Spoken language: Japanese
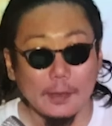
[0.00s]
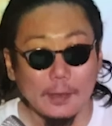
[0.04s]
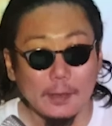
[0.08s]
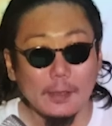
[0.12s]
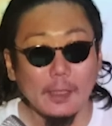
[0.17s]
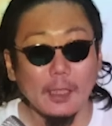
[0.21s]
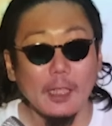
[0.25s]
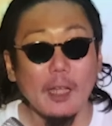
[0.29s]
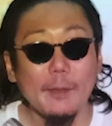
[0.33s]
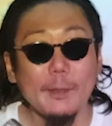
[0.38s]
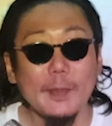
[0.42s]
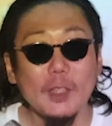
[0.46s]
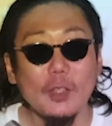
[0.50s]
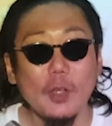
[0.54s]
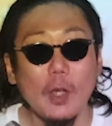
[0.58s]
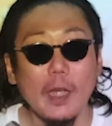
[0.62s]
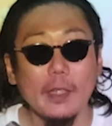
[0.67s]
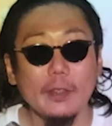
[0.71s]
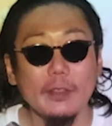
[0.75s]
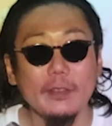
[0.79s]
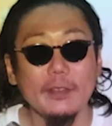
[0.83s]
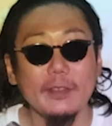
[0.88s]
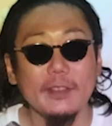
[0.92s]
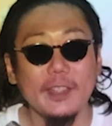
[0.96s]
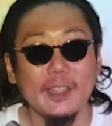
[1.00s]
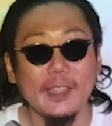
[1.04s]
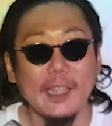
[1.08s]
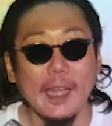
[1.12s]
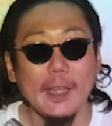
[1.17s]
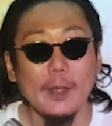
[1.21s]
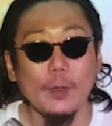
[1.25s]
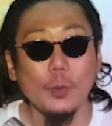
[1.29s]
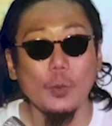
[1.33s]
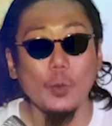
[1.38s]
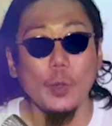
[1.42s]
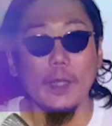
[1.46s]
温かみのある時
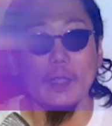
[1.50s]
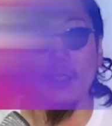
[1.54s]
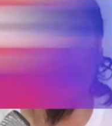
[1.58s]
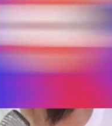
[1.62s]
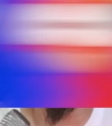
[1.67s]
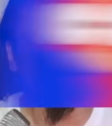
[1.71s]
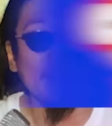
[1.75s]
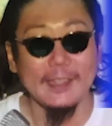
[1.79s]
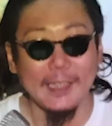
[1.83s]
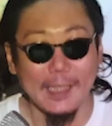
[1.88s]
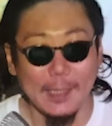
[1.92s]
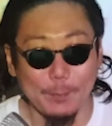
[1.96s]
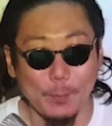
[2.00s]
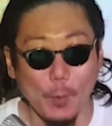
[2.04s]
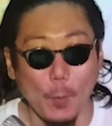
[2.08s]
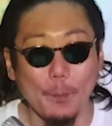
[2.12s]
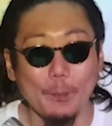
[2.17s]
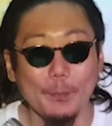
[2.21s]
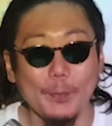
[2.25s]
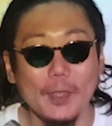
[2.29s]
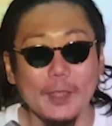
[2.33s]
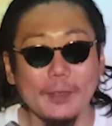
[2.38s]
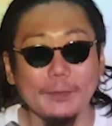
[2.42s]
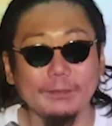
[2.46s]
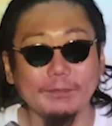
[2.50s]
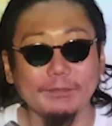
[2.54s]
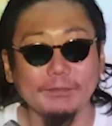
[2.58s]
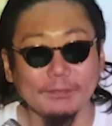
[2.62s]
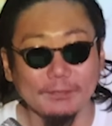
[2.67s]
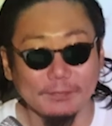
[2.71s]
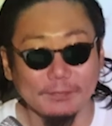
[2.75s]
代を超えるシティポップ